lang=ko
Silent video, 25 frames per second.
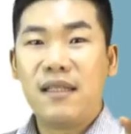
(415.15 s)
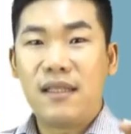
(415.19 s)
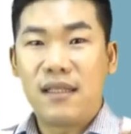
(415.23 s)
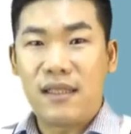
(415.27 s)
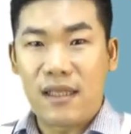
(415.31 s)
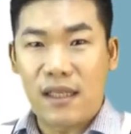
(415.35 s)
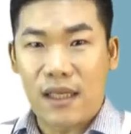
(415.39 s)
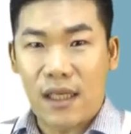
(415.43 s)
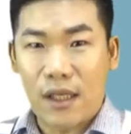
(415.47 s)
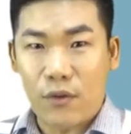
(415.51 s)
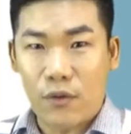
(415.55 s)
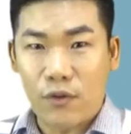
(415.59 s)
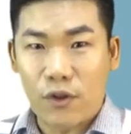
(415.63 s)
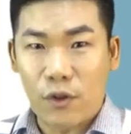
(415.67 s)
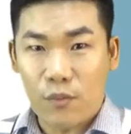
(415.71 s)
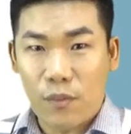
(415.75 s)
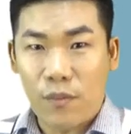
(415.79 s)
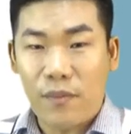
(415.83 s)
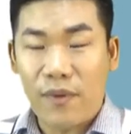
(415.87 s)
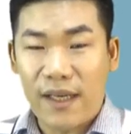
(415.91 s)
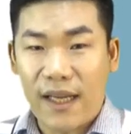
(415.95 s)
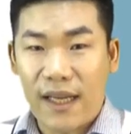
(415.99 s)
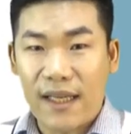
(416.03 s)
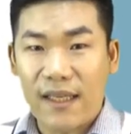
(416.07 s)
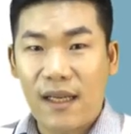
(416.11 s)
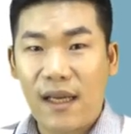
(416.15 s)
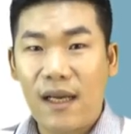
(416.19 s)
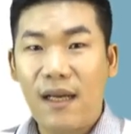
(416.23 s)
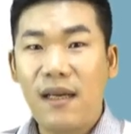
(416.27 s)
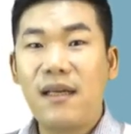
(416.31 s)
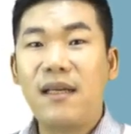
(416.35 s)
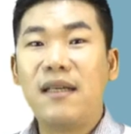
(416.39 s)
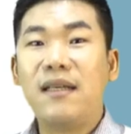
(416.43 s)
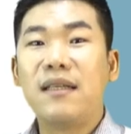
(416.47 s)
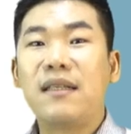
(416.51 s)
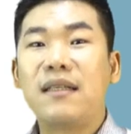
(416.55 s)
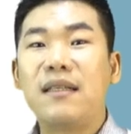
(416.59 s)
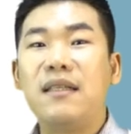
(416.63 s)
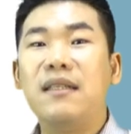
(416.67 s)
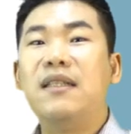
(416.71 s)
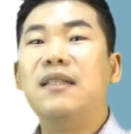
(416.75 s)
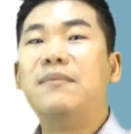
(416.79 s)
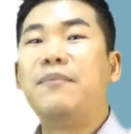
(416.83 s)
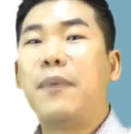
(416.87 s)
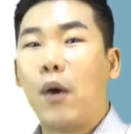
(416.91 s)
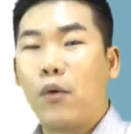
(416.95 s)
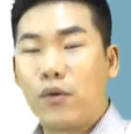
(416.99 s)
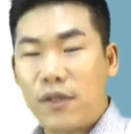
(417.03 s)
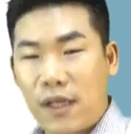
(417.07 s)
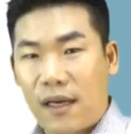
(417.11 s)
직계 전속뿐만 아니라 그
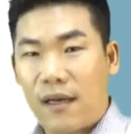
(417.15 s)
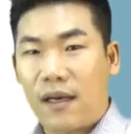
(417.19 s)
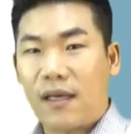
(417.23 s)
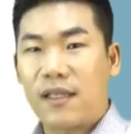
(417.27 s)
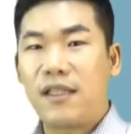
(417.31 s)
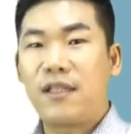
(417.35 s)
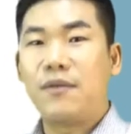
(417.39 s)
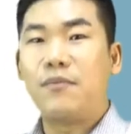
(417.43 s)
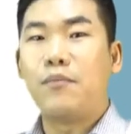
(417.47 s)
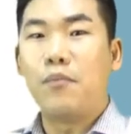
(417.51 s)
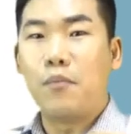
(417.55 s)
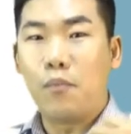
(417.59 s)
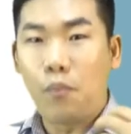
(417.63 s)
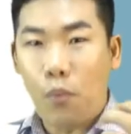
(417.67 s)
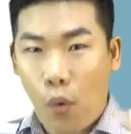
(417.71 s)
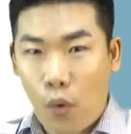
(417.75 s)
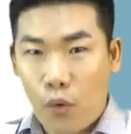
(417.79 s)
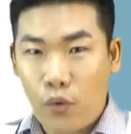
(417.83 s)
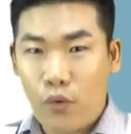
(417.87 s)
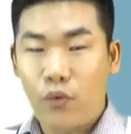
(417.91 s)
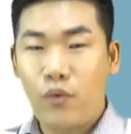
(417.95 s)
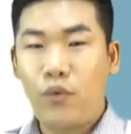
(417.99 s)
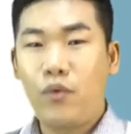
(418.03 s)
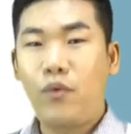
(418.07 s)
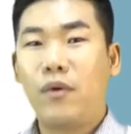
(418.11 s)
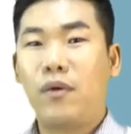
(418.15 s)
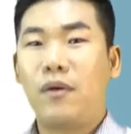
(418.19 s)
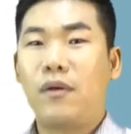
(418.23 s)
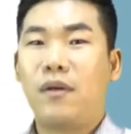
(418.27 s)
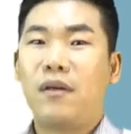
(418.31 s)
배우자까지 모두